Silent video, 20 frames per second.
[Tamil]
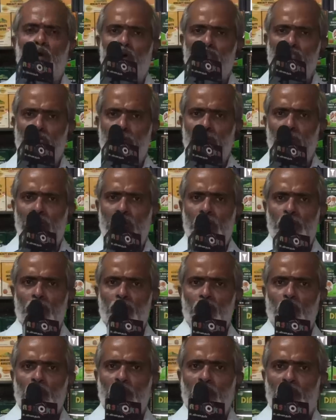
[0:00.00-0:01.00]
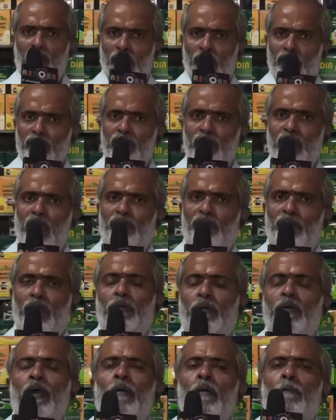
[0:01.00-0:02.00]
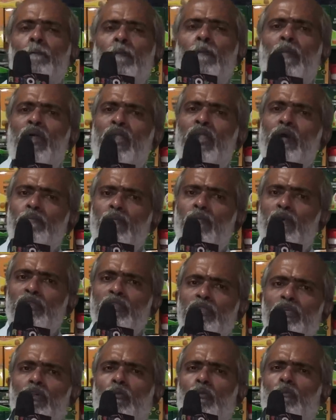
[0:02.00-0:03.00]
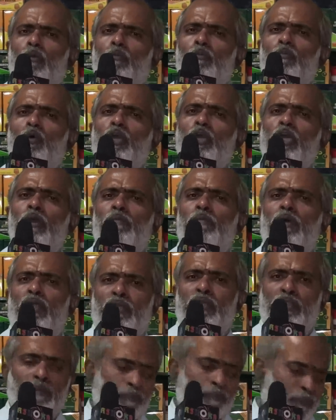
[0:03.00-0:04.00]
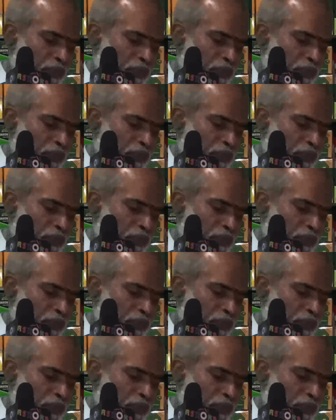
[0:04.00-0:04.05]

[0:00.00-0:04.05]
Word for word: மோசன் ப்ராப்ளம் உங்களுக்கு வருதுனாவே மலம் வந்து ரொம்ப முக்கியமானது